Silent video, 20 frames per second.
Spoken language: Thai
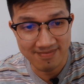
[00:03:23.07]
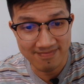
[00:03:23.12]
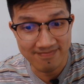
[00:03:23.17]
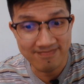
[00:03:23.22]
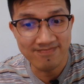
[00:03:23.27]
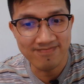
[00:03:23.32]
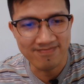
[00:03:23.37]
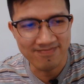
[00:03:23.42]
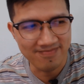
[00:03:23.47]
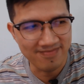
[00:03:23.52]

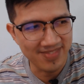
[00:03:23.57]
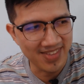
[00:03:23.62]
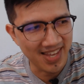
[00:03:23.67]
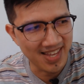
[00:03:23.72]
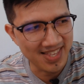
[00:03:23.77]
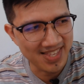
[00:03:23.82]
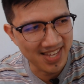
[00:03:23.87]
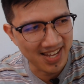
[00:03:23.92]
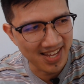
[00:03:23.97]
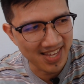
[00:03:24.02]
อืมเนี่ย
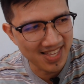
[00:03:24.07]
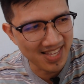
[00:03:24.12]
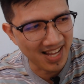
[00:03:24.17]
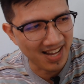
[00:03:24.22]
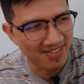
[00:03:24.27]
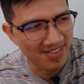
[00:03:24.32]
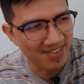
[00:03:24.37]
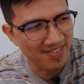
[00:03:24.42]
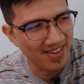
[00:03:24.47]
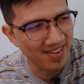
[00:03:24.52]
เสียงที่สาม
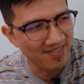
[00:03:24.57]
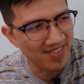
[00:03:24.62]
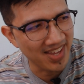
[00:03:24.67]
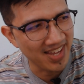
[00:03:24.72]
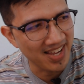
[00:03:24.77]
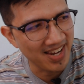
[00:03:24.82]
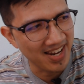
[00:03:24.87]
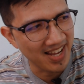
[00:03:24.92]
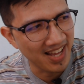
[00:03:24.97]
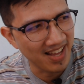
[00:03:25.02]
เลยแบบนี้
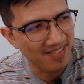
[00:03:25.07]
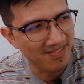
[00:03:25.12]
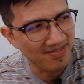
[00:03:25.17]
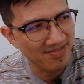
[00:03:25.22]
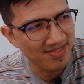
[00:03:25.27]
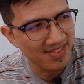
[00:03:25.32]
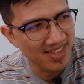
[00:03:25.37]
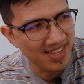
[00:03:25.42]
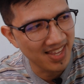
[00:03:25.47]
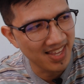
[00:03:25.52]
นะครับ
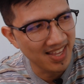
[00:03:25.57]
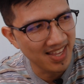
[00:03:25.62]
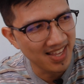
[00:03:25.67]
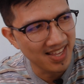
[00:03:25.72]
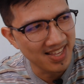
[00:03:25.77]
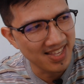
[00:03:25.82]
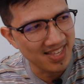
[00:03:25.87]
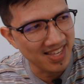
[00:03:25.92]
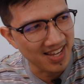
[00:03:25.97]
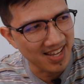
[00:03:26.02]

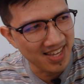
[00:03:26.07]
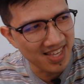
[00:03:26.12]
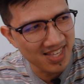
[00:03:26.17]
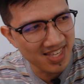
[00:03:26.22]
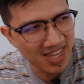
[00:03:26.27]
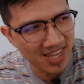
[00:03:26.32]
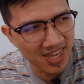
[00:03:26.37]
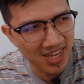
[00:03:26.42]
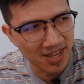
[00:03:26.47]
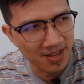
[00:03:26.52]
เสียงที่
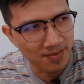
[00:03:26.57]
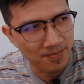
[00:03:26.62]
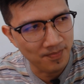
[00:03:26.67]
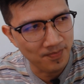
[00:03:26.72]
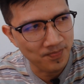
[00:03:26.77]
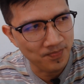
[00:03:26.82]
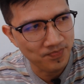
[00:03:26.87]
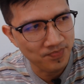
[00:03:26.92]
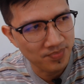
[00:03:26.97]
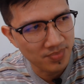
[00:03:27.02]
สี่
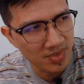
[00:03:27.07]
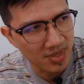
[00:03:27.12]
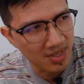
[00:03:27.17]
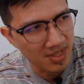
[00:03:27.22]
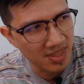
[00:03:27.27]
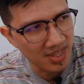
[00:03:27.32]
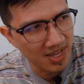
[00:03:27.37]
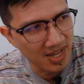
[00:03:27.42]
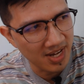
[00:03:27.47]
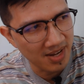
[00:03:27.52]
เดี๋ยว
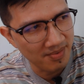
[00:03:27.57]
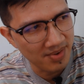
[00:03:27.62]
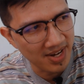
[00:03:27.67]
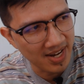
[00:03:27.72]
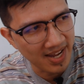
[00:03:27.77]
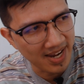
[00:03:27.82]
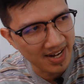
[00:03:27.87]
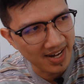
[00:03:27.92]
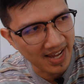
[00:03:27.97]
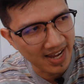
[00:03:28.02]
เลื่อนให้มัน
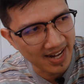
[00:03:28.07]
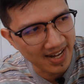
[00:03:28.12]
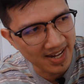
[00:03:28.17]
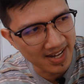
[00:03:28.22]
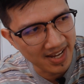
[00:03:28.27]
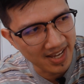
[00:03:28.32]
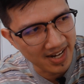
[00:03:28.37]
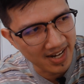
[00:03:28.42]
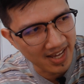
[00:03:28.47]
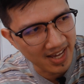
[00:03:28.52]
ดังๆนิด
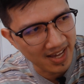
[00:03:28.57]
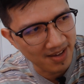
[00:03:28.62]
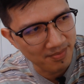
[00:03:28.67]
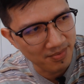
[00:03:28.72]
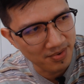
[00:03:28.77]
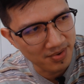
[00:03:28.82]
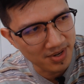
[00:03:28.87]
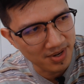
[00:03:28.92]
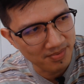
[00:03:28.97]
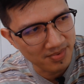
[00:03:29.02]
นึงนะครับ
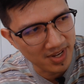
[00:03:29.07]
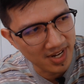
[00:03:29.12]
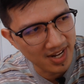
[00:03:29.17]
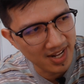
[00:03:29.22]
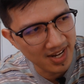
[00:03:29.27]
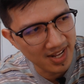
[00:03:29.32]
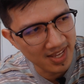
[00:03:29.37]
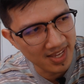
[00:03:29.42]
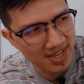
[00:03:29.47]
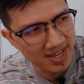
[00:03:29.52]
ผู้ชมจะได้
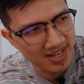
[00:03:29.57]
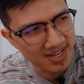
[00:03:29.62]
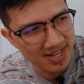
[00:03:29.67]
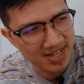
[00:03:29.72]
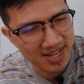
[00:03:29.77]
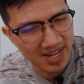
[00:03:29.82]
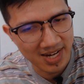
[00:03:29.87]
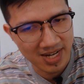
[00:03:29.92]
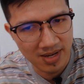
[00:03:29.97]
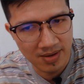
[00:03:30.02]
ได้ยิน
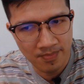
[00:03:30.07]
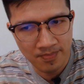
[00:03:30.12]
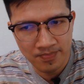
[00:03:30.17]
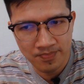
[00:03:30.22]
ชัดๆ